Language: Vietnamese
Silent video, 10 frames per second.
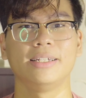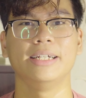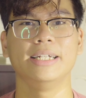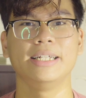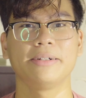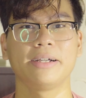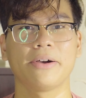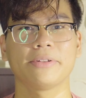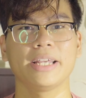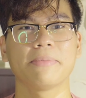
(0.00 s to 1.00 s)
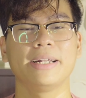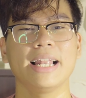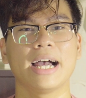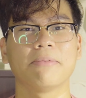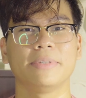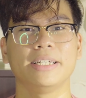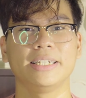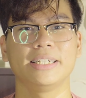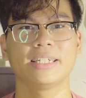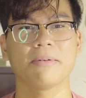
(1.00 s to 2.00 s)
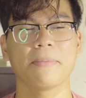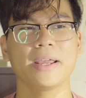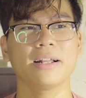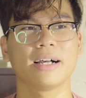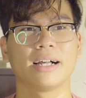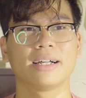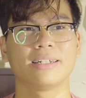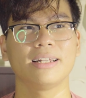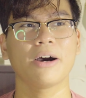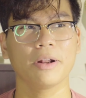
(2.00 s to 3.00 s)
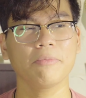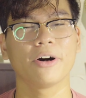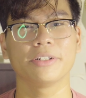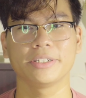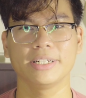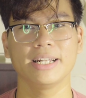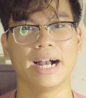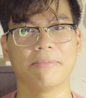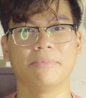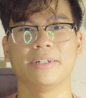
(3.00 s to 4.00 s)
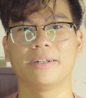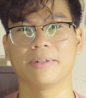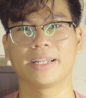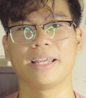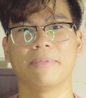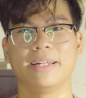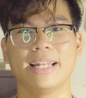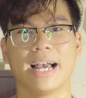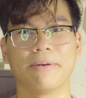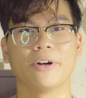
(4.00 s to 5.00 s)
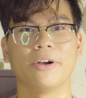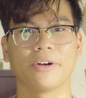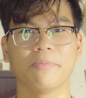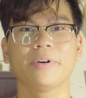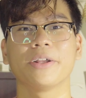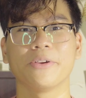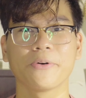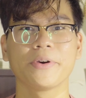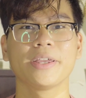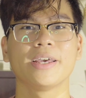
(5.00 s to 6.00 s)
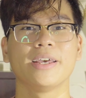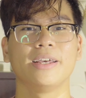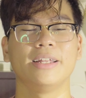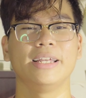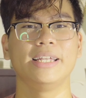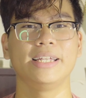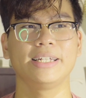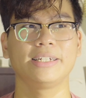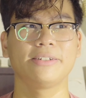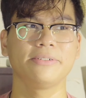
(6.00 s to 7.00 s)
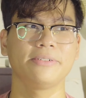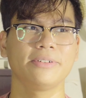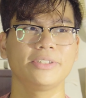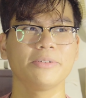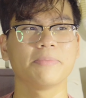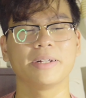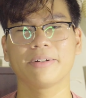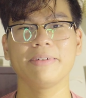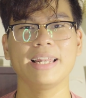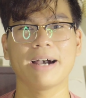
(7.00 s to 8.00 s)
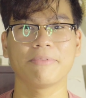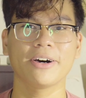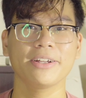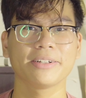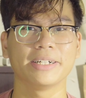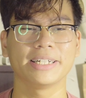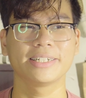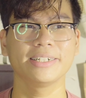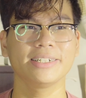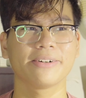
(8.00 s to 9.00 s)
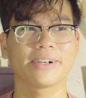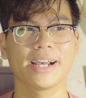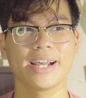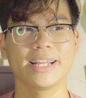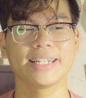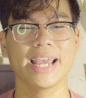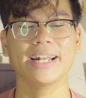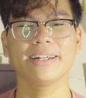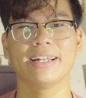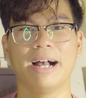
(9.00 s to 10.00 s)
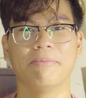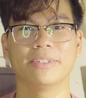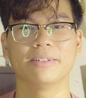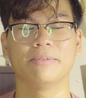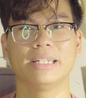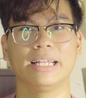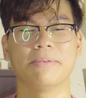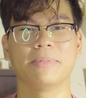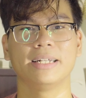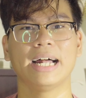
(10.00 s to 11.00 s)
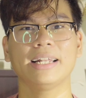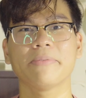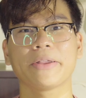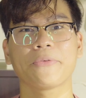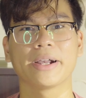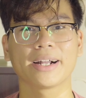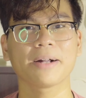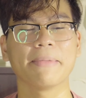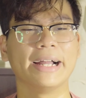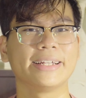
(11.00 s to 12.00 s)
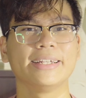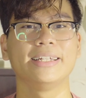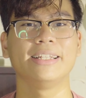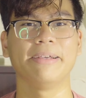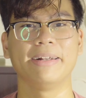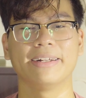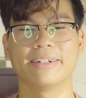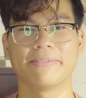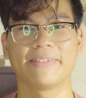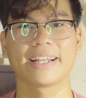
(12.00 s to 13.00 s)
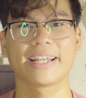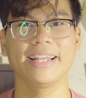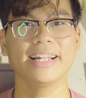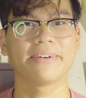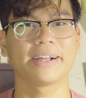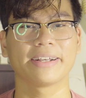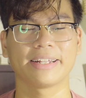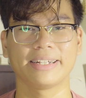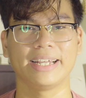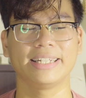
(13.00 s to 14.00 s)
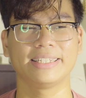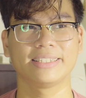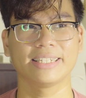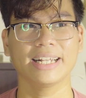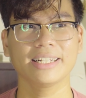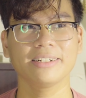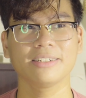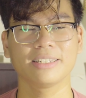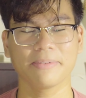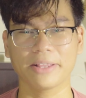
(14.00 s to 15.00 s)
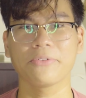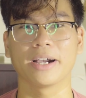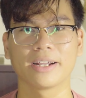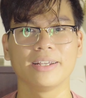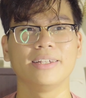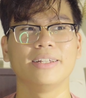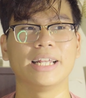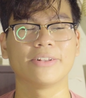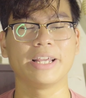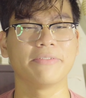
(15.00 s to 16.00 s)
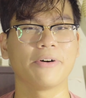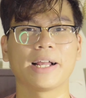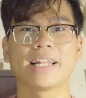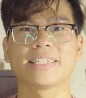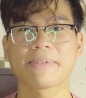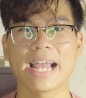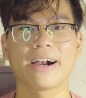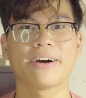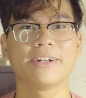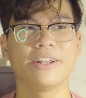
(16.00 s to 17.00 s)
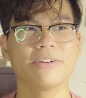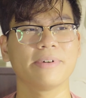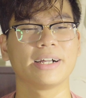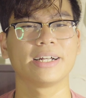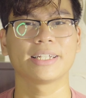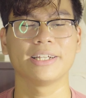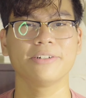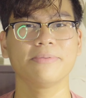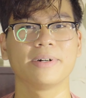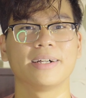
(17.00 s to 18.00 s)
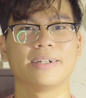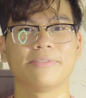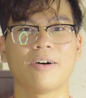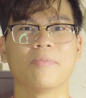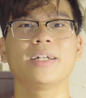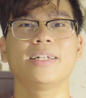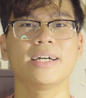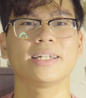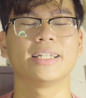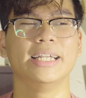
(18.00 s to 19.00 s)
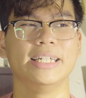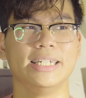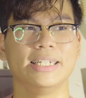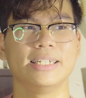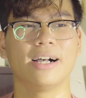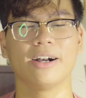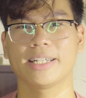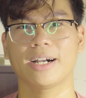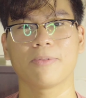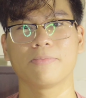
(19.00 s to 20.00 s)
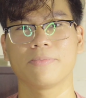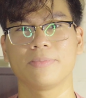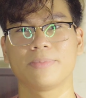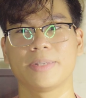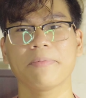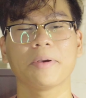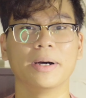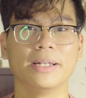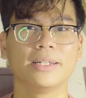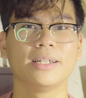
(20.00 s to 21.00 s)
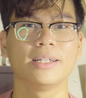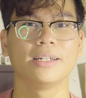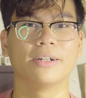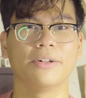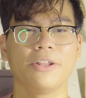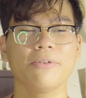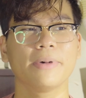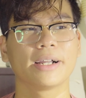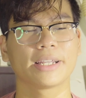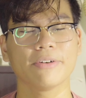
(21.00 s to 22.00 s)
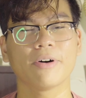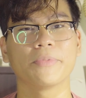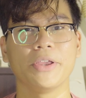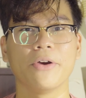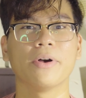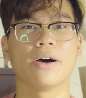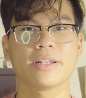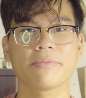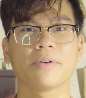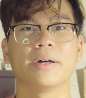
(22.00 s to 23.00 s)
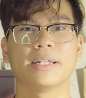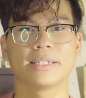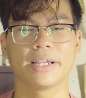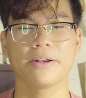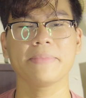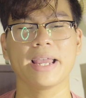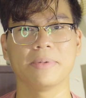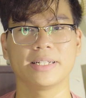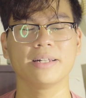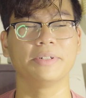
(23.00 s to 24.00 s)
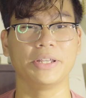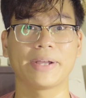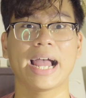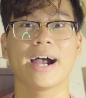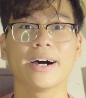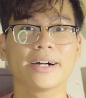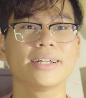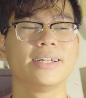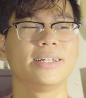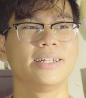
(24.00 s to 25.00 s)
Thì ngày đầu tiên mình đi làm thì các bạn biết là lâu lắm rồi chưa đi làm, nên mà khi mà đi làm rồi cũng rất là vui. Thì chung là mình cũng đi làm thôi, mình cứ ok sáng làm, tại vì mình rảnh thứ bảy chủ nhật đó các bạn, thì bình thường mình đăng ký là ngày sáng thứ bảy chủ nhật, thì tùy vào quản lý xếp cao thôi, nếu mà kiểu mà phòng ít á thì họ sẽ không xếp cho mình, còn nếu mà kiểu phòng nhiều họ xếp cho mình, kiểu như vậy mình sẽ được nhiều ca hơn.